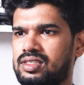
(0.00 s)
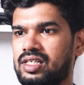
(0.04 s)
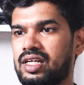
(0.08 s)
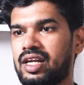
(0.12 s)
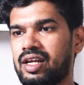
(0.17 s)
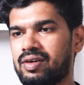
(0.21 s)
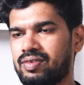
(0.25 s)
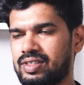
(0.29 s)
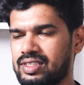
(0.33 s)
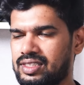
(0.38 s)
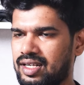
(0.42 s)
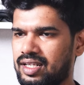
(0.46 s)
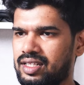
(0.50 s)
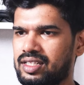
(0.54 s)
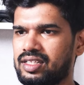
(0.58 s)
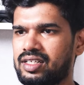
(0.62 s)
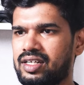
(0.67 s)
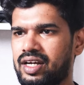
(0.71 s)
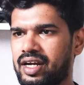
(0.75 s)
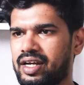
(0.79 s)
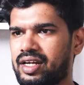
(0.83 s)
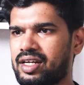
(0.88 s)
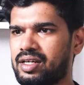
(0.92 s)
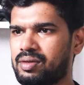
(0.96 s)
சின்ன வயசுலேருந்து
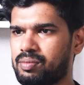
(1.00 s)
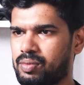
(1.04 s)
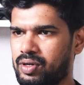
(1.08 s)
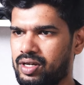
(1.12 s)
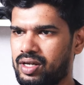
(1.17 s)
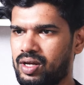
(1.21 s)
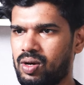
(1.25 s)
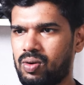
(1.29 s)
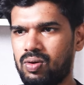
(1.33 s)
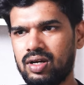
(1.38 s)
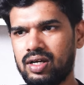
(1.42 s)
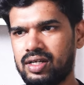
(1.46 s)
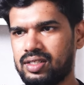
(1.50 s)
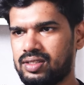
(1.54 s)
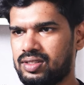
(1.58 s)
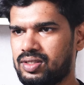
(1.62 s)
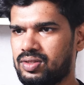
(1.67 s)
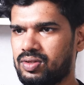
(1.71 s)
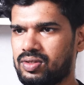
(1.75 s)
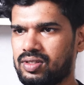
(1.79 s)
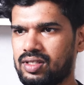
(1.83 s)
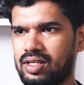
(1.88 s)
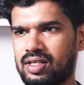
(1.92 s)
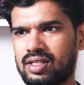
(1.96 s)
ட்ரைனிங் பண்ணி அவங்கள
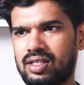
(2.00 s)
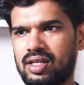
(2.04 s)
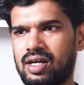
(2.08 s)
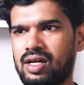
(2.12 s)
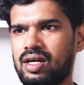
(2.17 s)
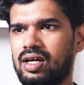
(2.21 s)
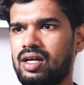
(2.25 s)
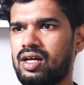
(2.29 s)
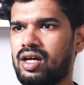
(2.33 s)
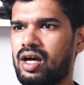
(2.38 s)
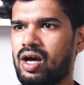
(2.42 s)
எடுத்துகிட்டு வந்தால் தான்